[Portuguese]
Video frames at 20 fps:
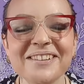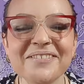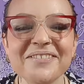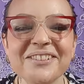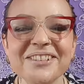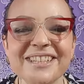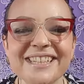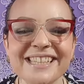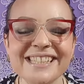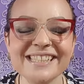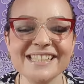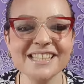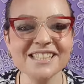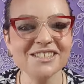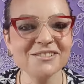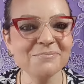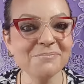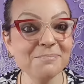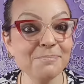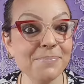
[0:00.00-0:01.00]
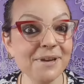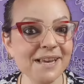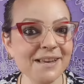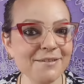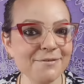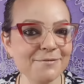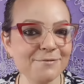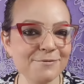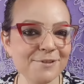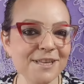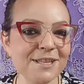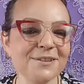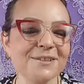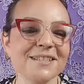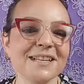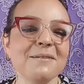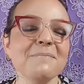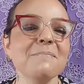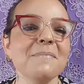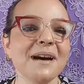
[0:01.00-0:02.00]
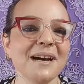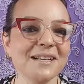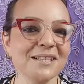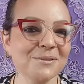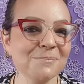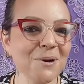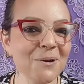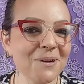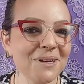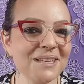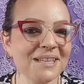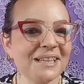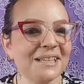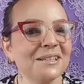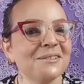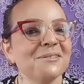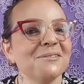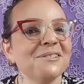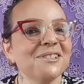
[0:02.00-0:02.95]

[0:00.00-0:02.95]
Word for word: amores, sejam bem-vindos a mais uma aulinha aqui com